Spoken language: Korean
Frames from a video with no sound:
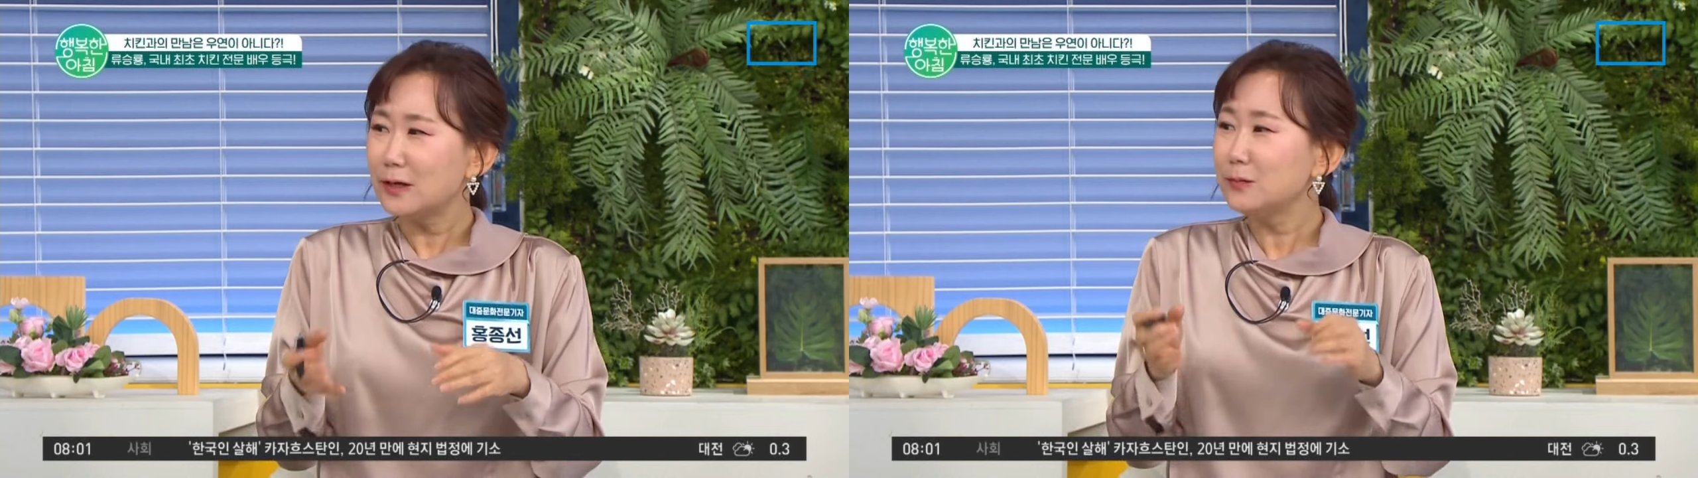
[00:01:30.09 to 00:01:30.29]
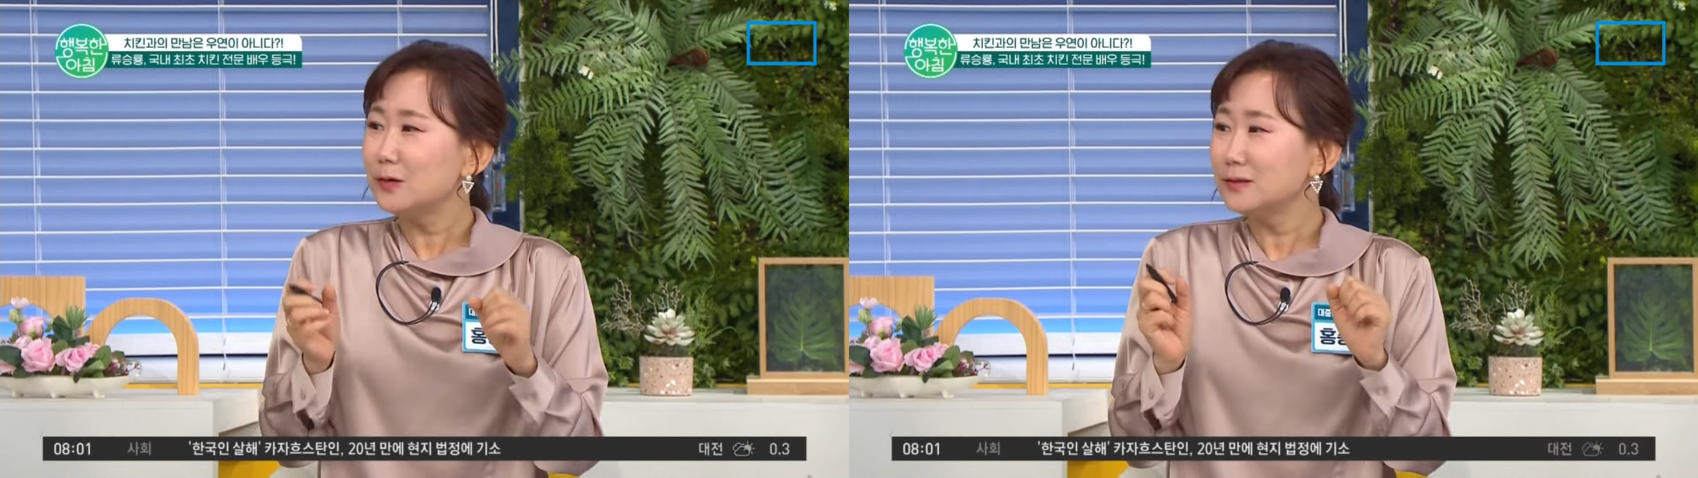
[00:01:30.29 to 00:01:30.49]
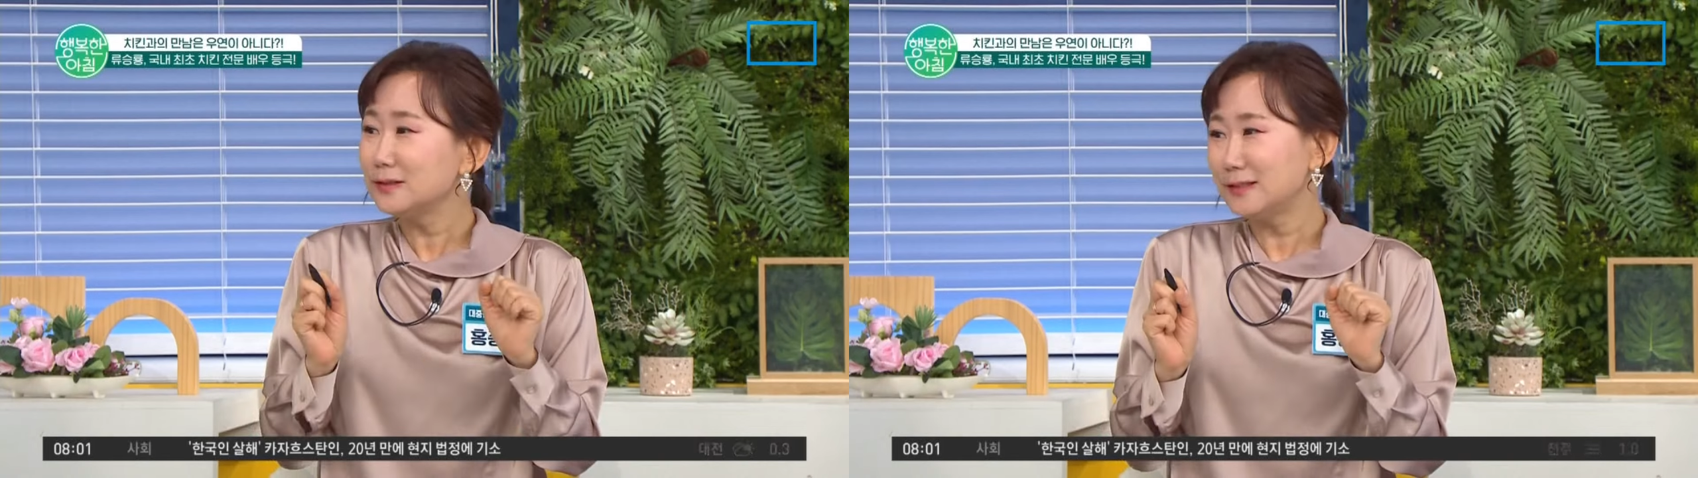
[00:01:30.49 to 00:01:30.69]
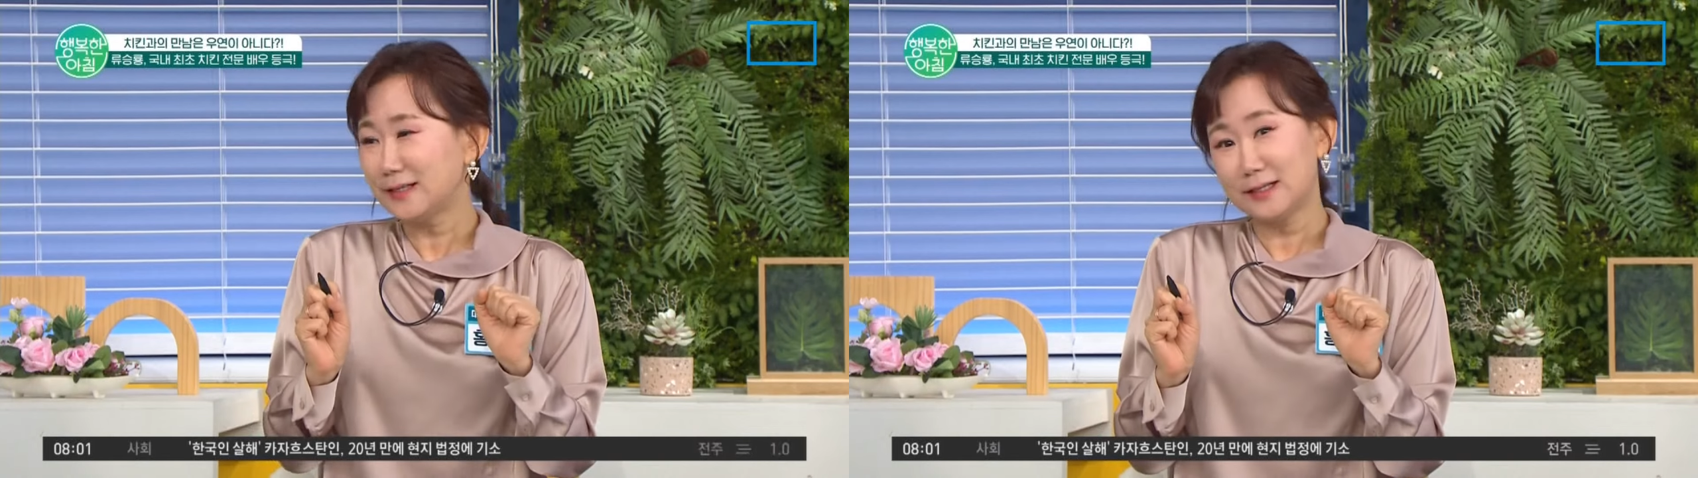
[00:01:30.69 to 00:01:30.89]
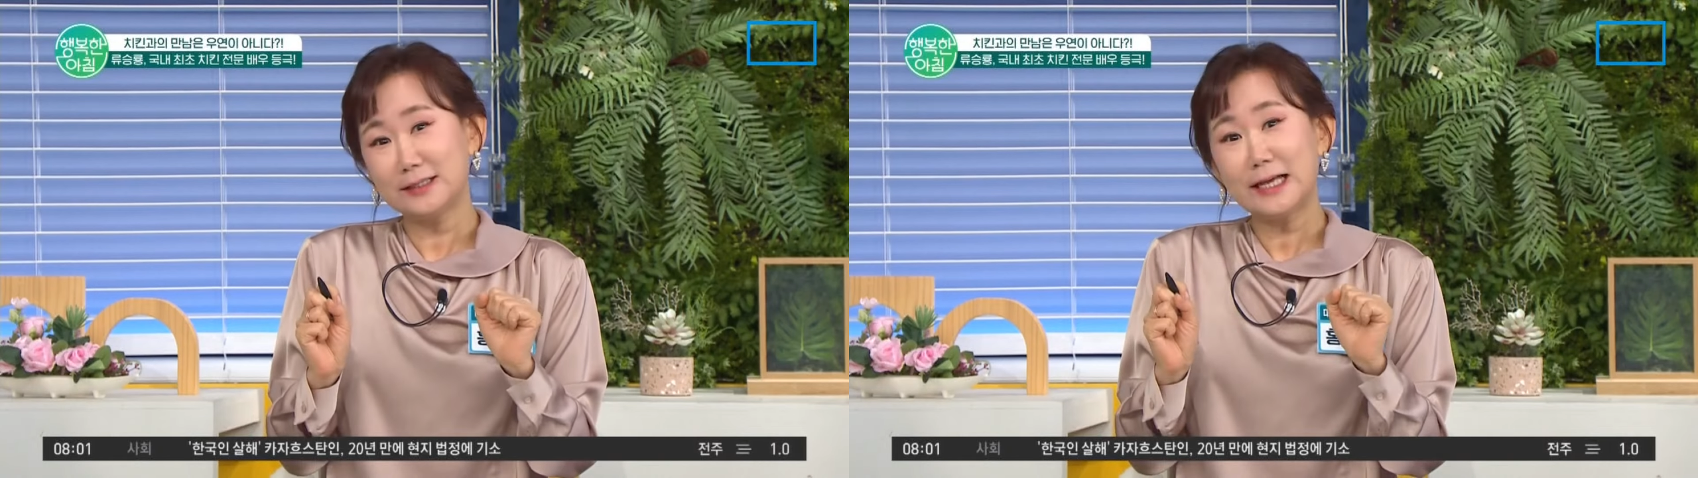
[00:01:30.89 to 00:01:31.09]
하면 은
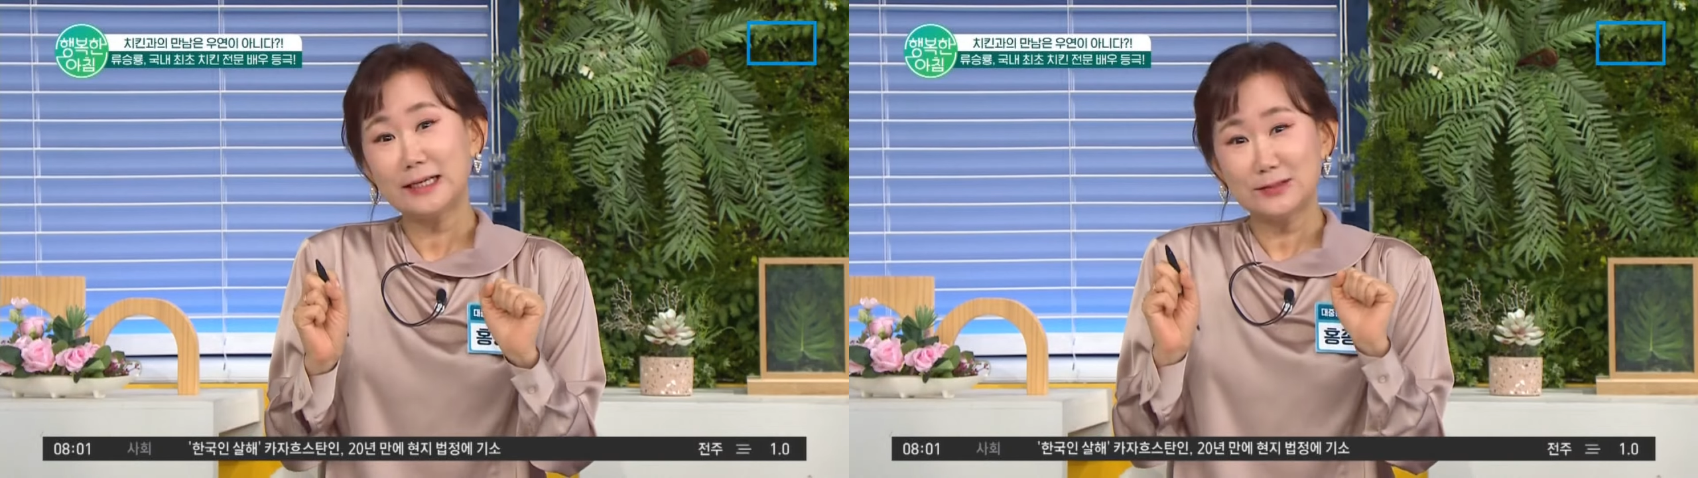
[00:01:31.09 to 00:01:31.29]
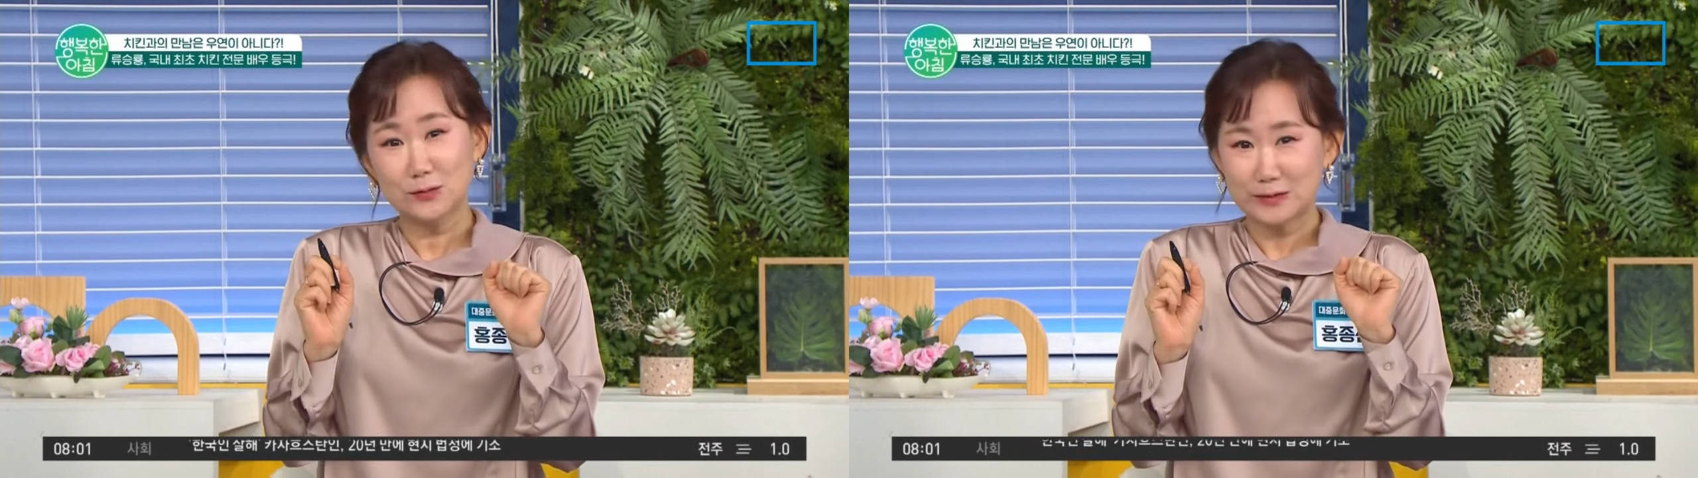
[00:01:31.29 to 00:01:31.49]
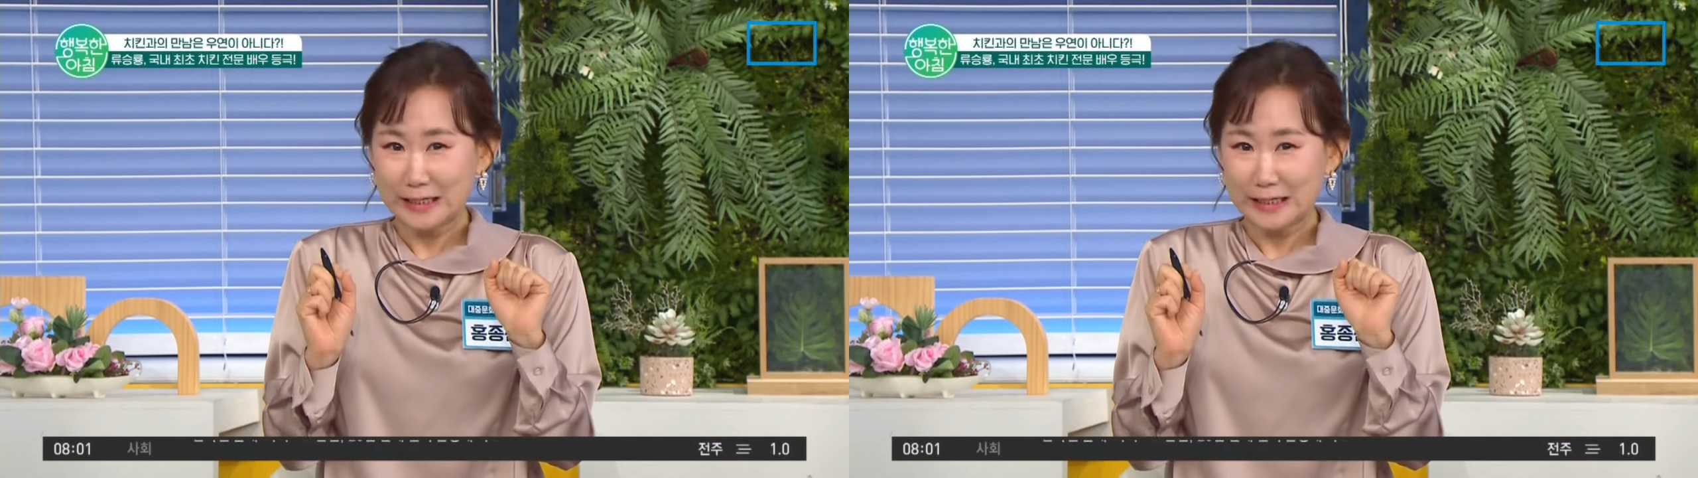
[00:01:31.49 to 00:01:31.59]
이렇게 흥행이 좀